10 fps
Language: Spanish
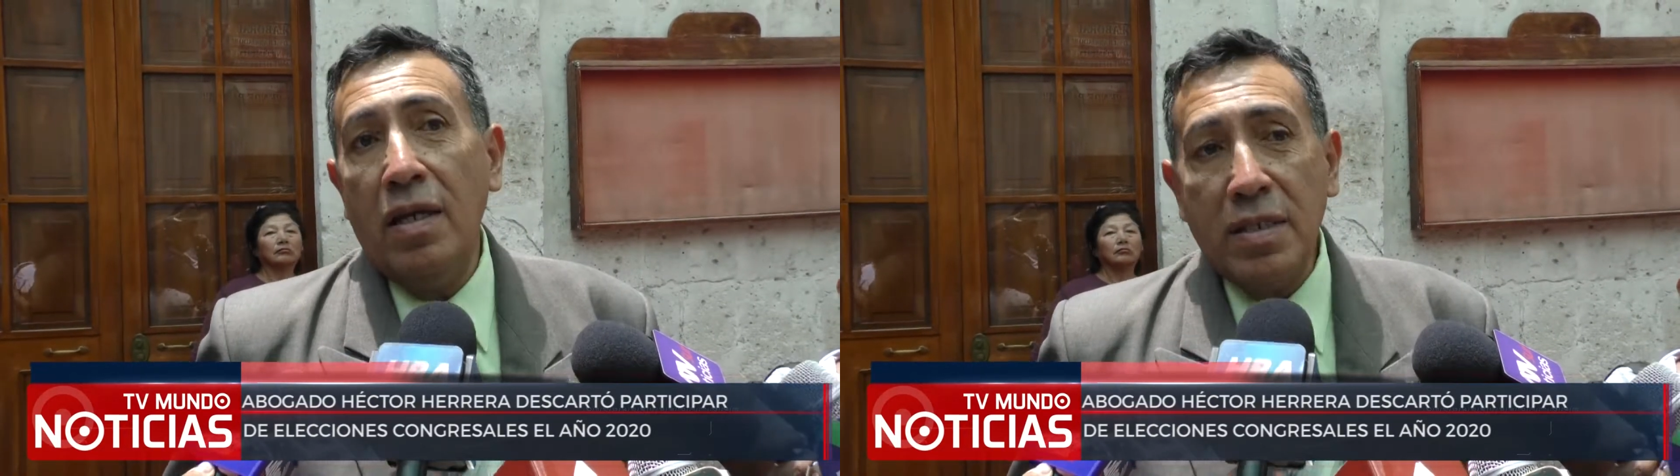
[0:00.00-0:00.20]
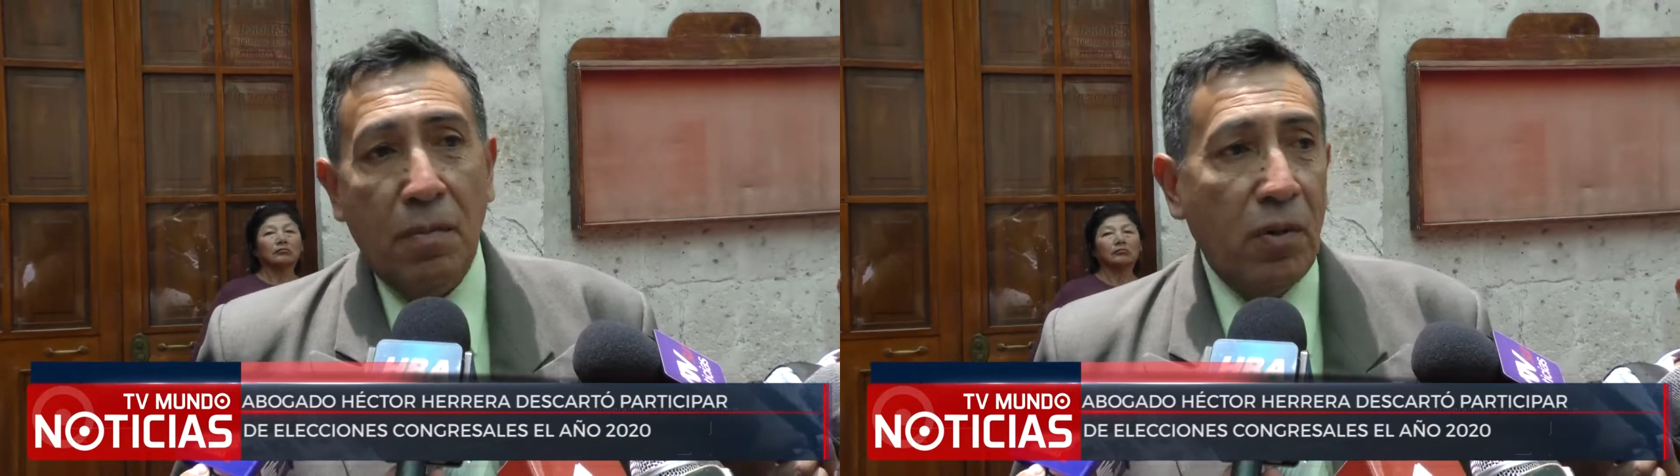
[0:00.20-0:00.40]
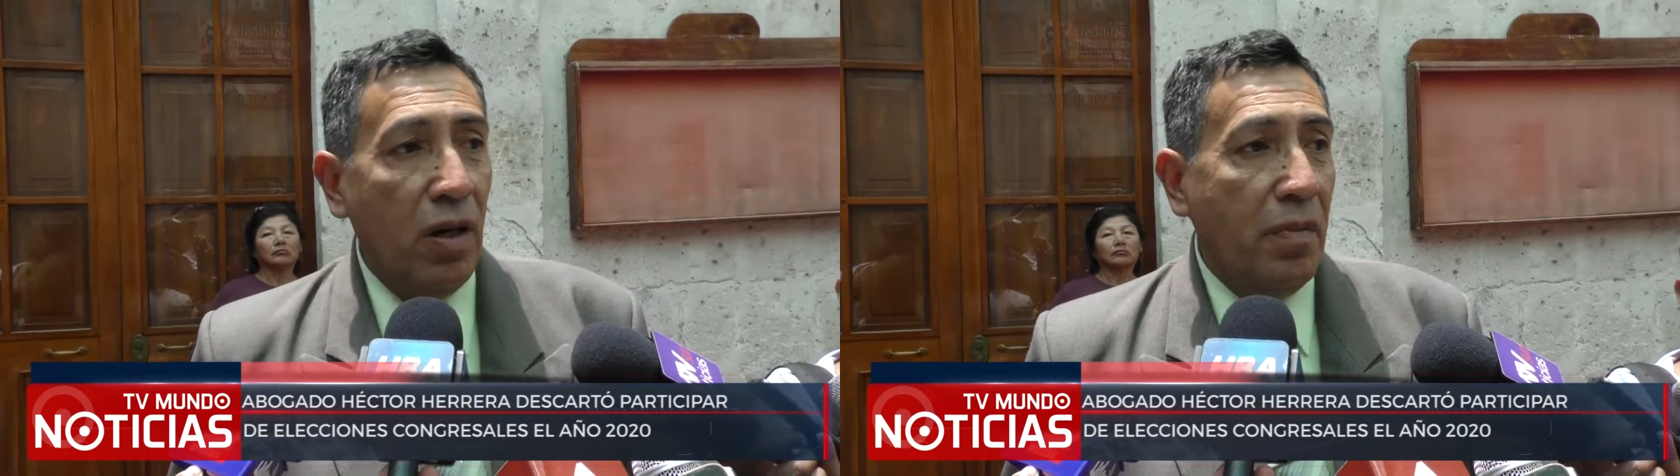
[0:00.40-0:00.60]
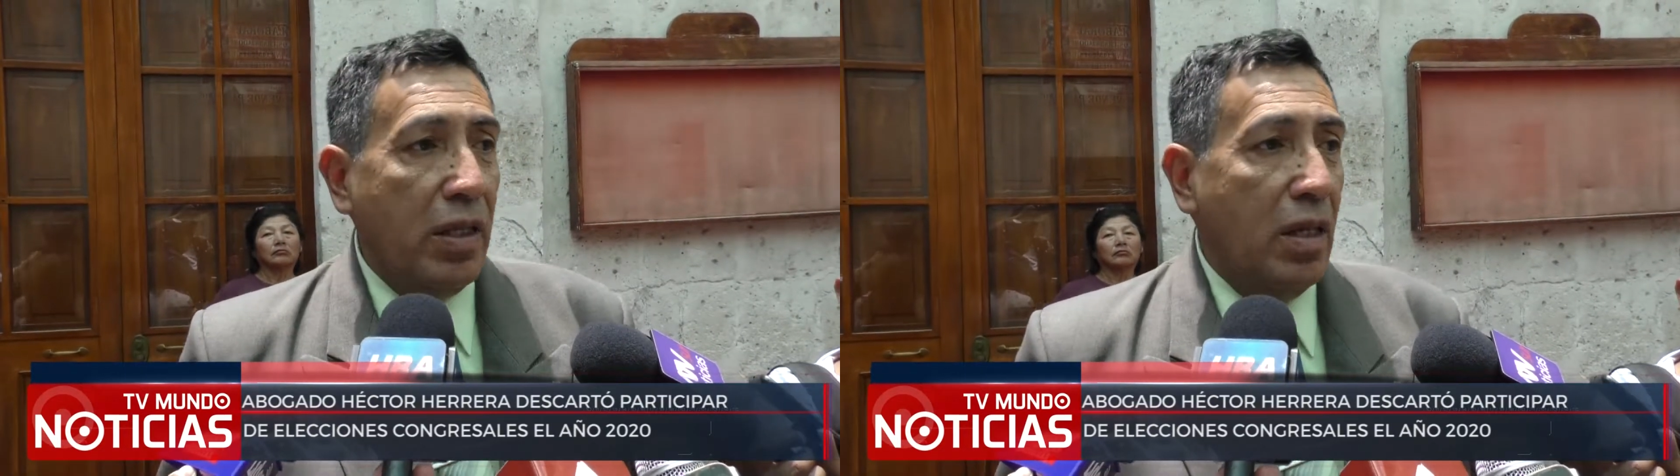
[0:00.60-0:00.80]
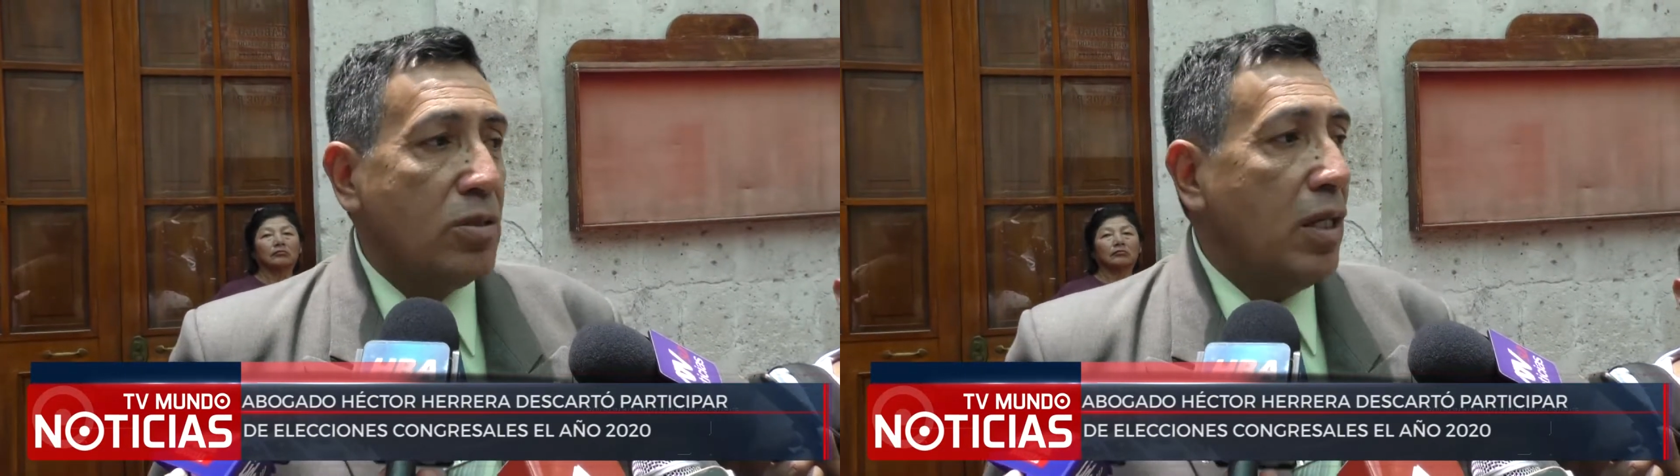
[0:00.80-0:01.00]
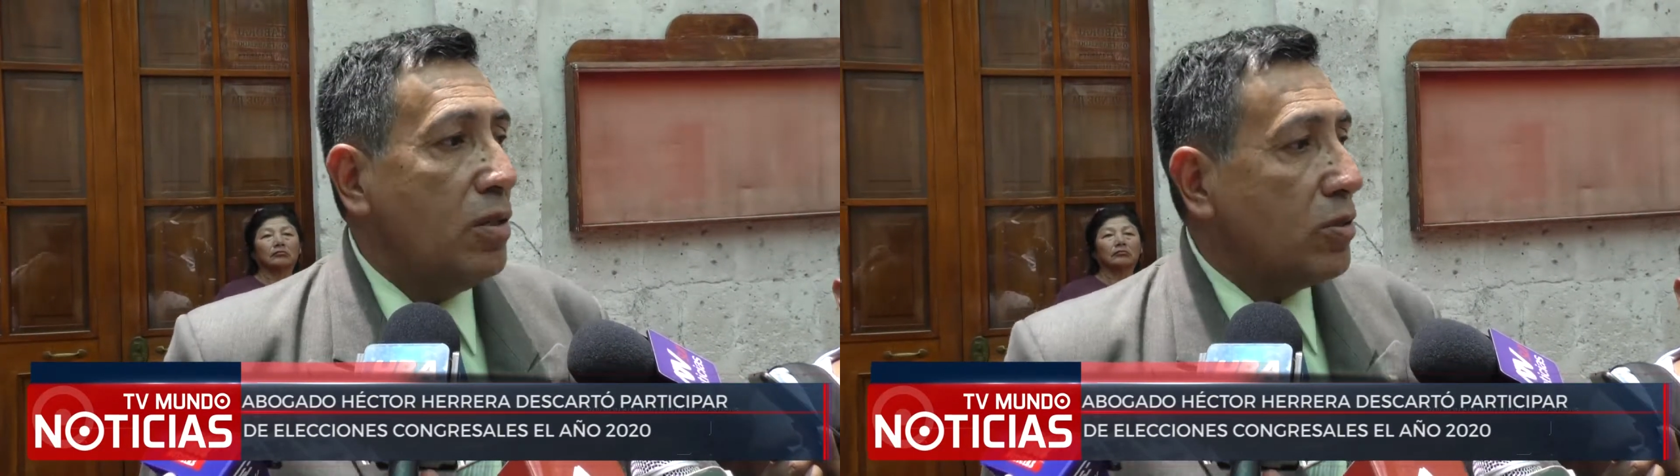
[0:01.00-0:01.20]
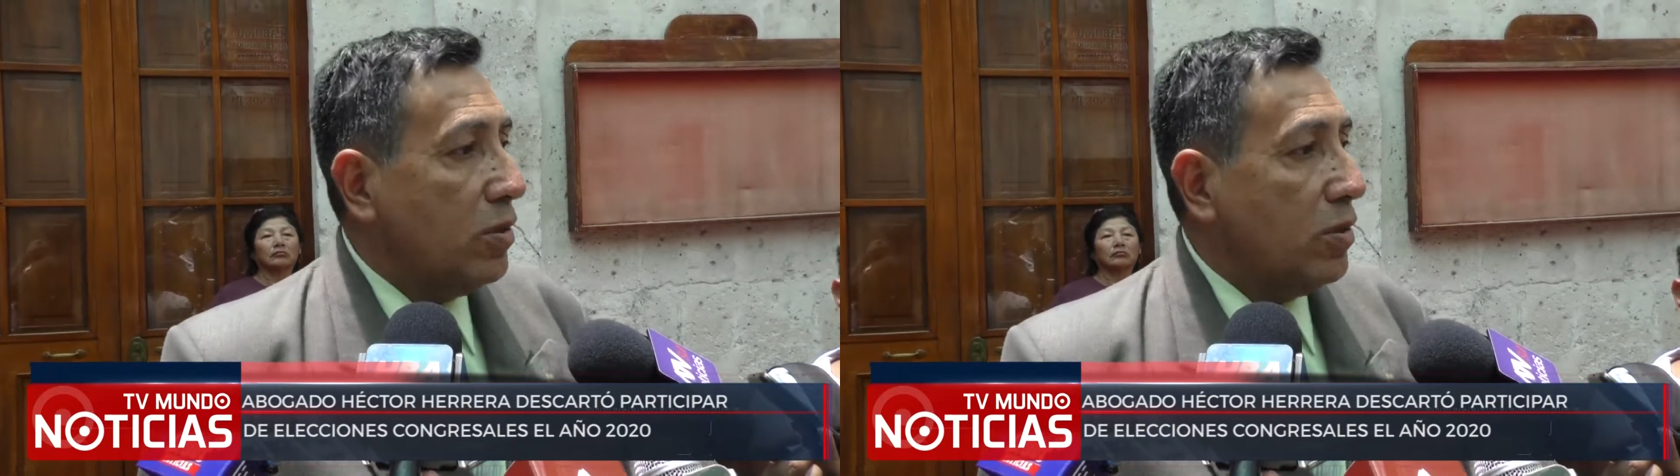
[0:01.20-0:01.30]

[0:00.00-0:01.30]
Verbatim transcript: es el problema de ellos, ellos